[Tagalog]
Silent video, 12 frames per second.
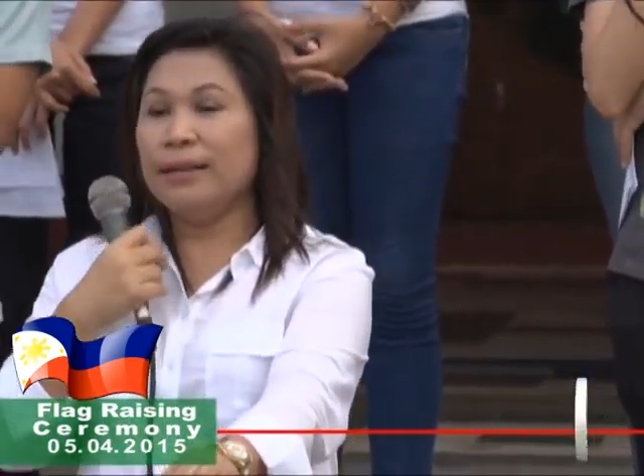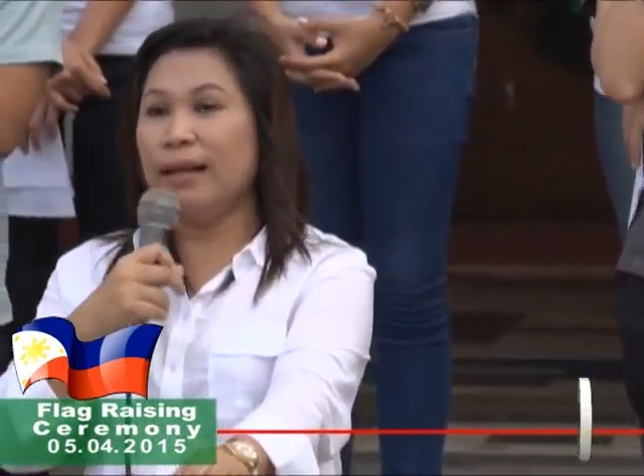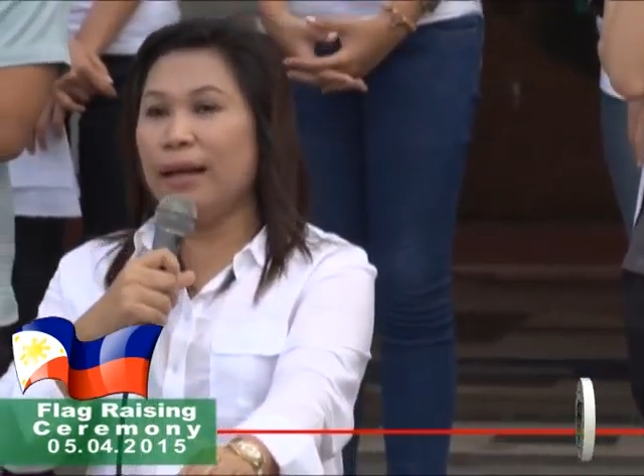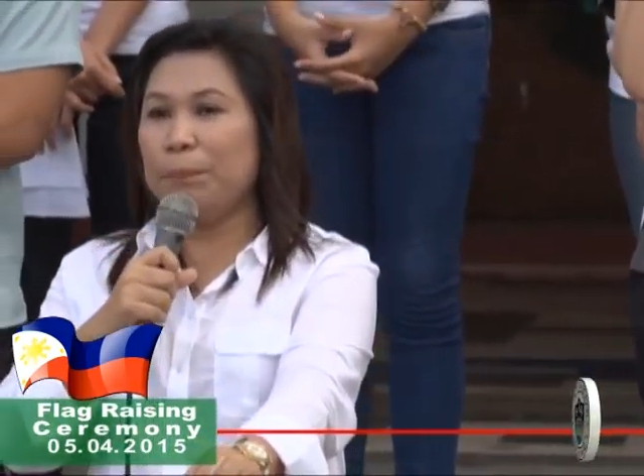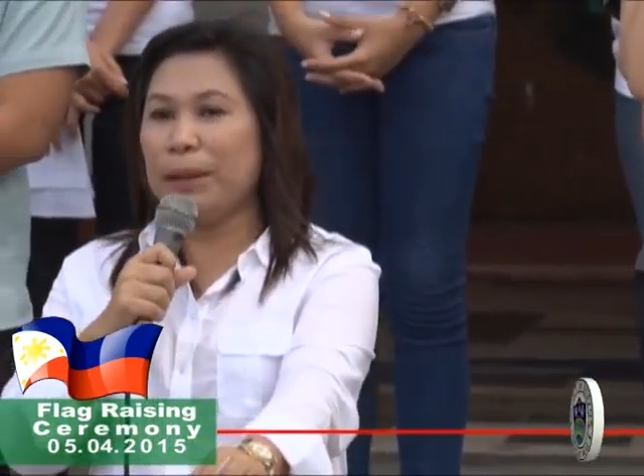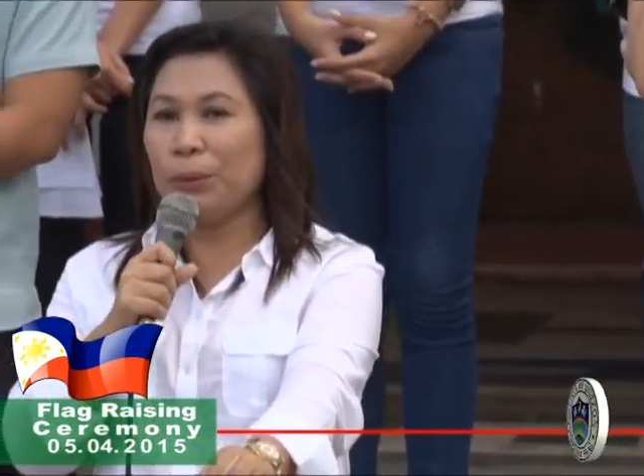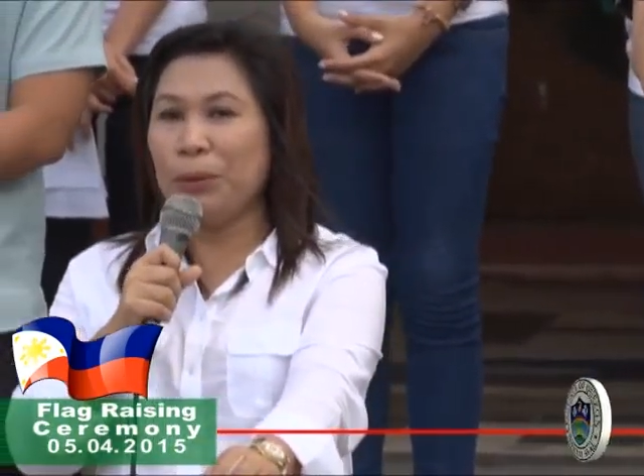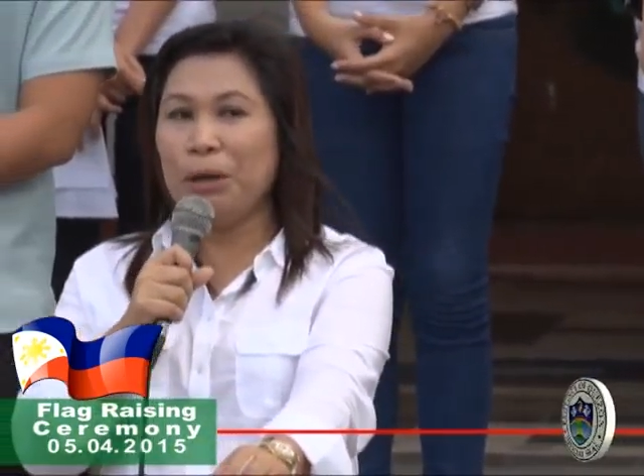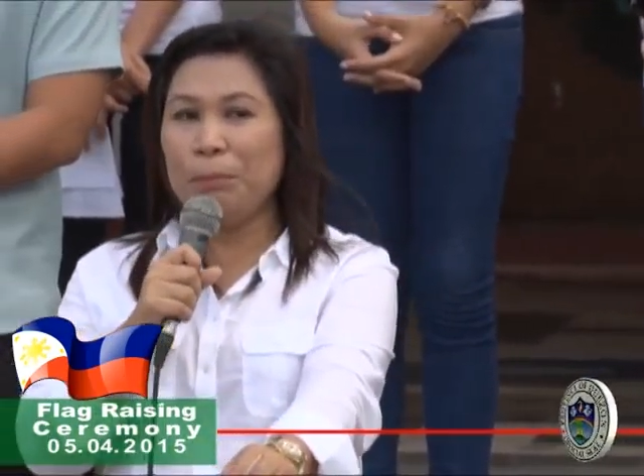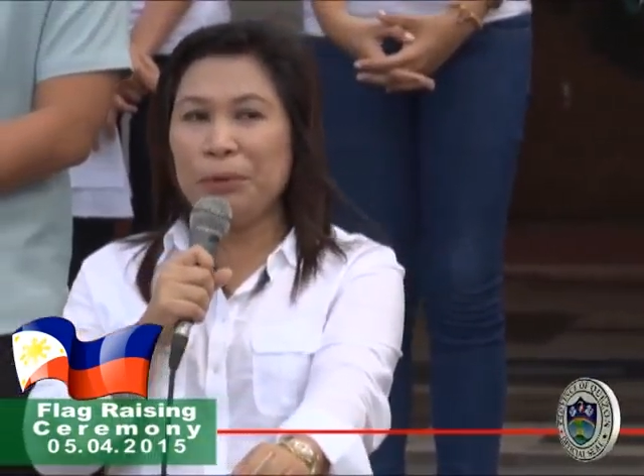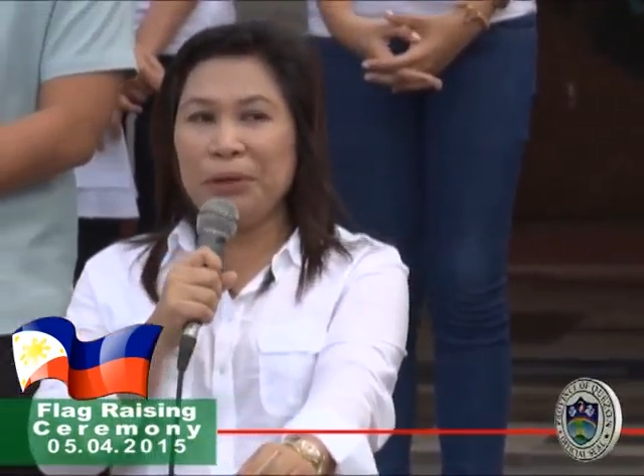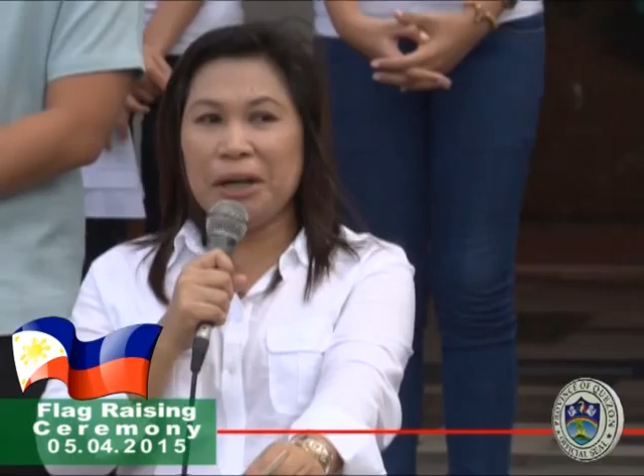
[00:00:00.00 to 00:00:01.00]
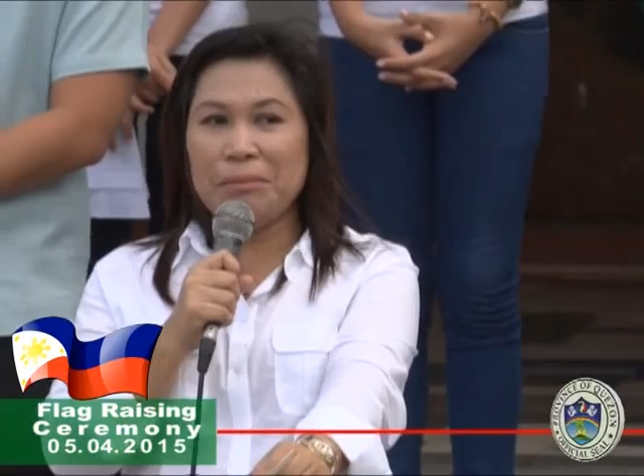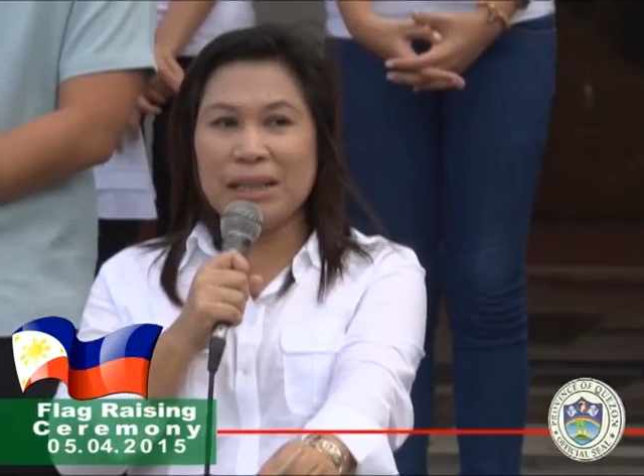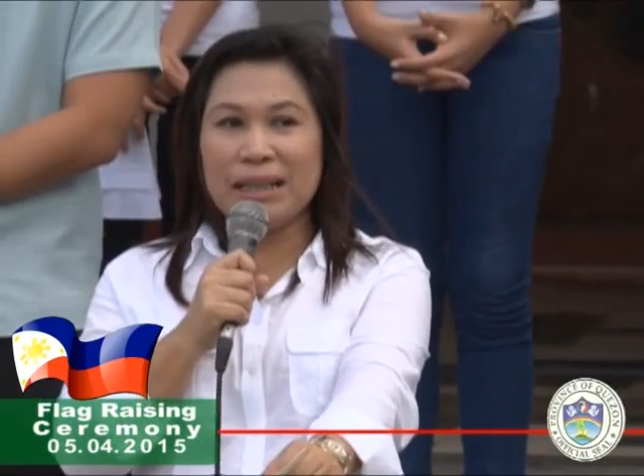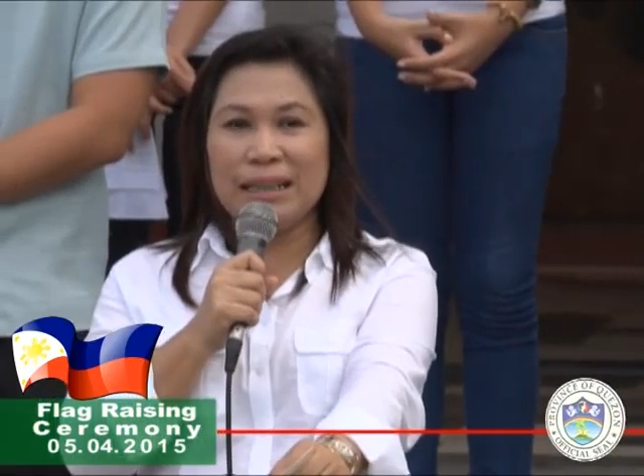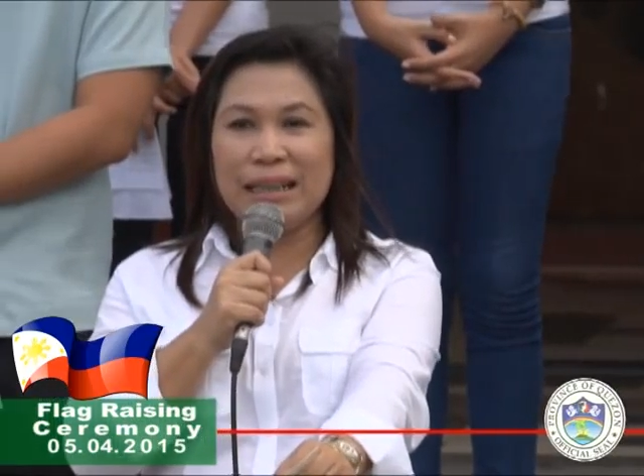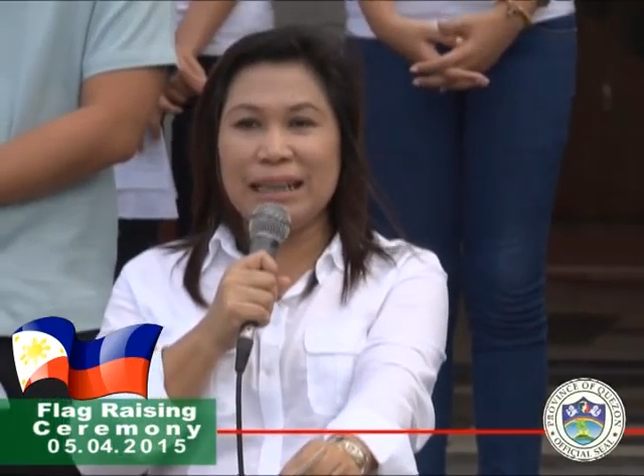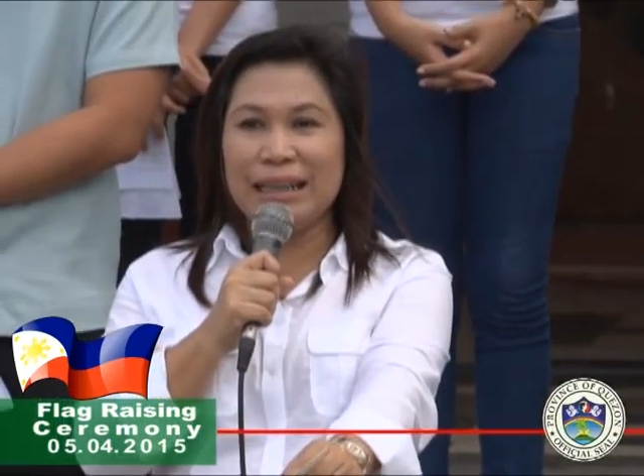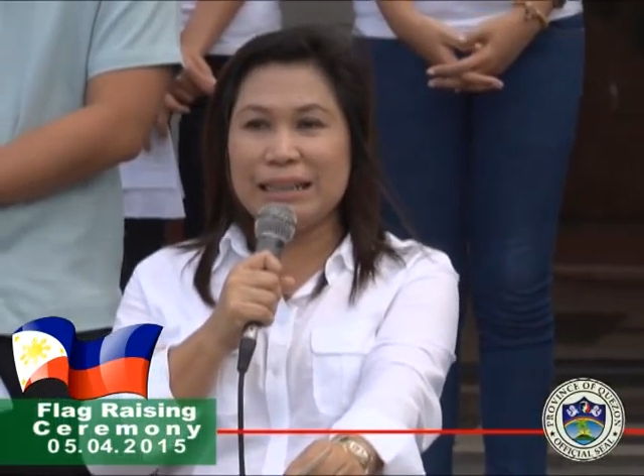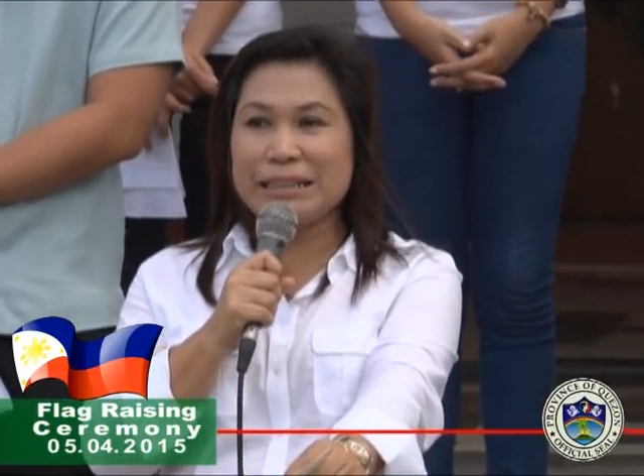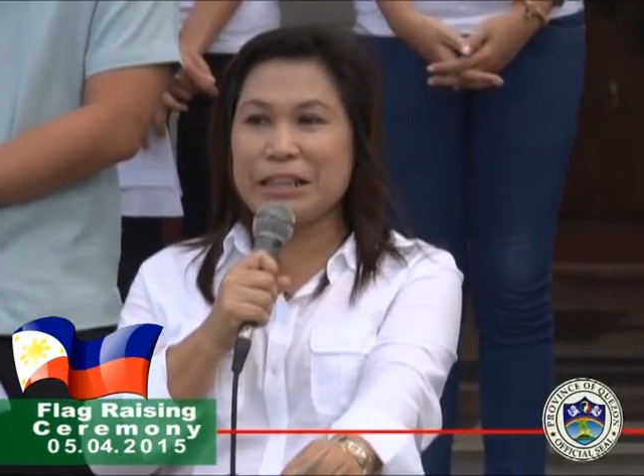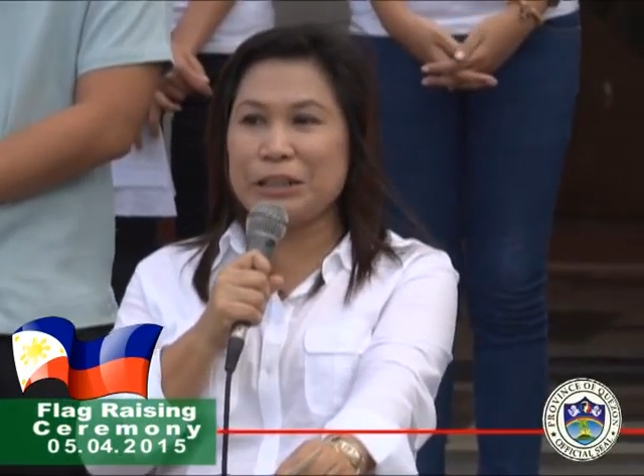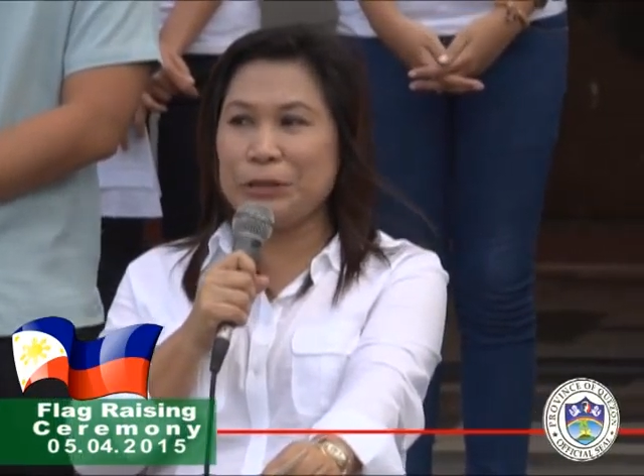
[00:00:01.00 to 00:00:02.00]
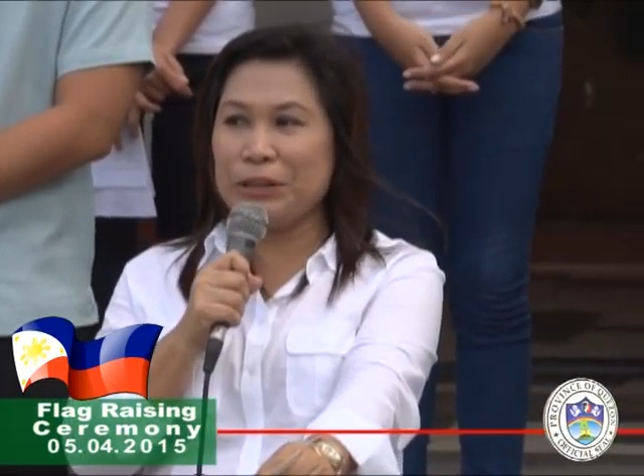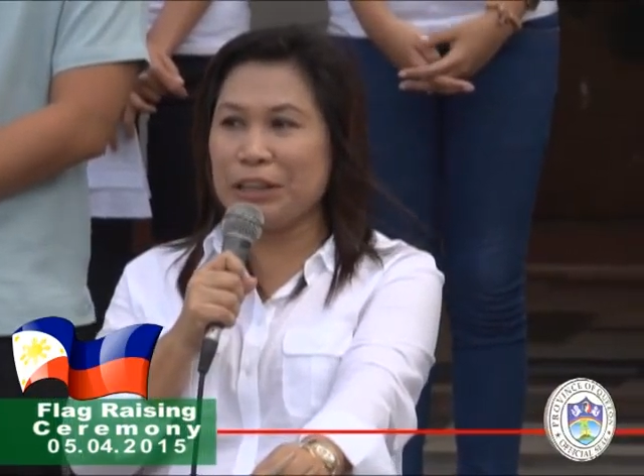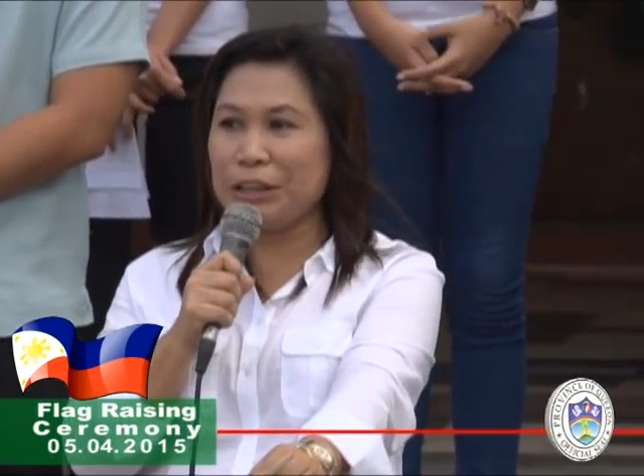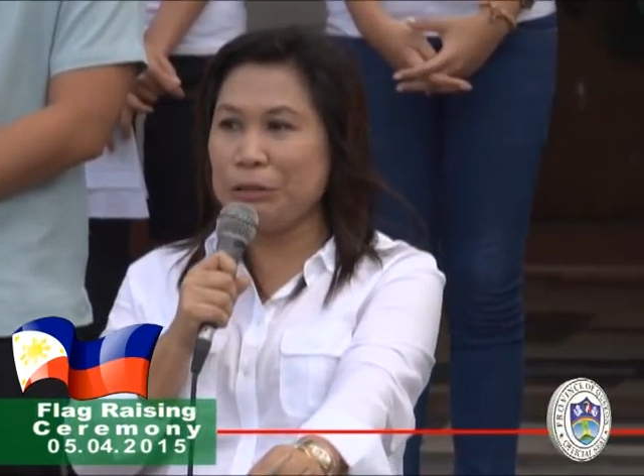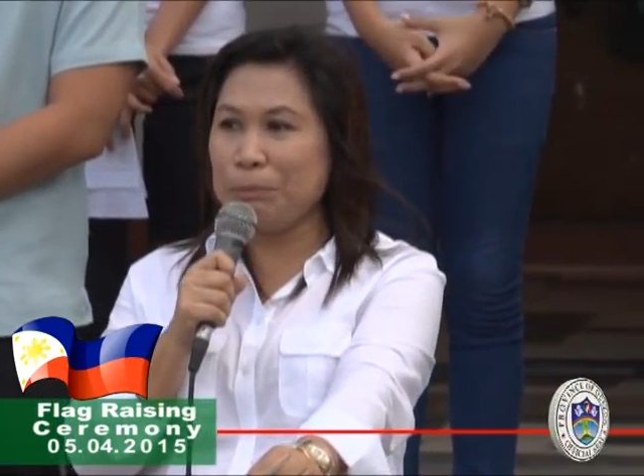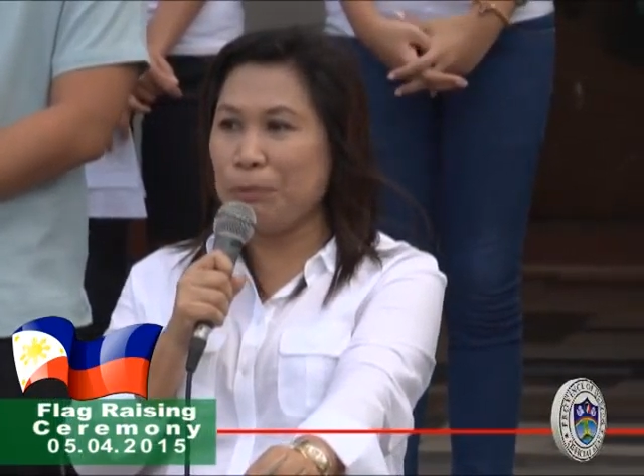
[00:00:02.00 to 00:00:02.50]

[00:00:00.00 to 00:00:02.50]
na patuloy po namin hinihiling sa inyo na kayo